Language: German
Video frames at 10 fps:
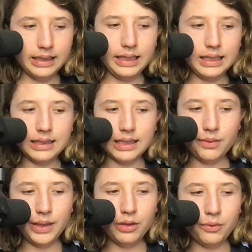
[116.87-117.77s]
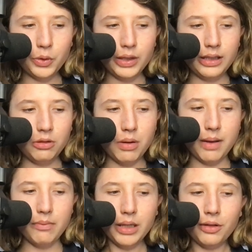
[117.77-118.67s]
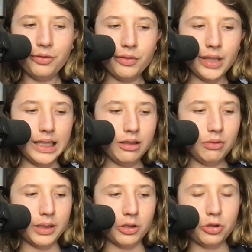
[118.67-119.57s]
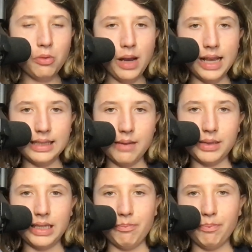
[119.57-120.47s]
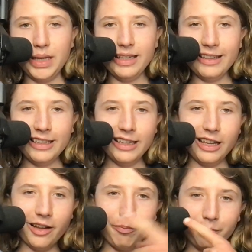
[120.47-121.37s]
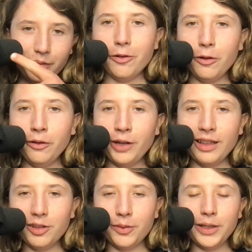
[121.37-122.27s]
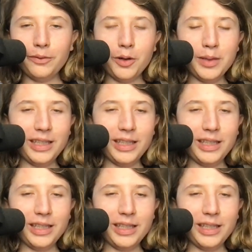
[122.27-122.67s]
ist das Video, wo ich über mein Mikrofon rede, über das Shure SM7B. Ähm, und falls ihr euch wundert, warum ich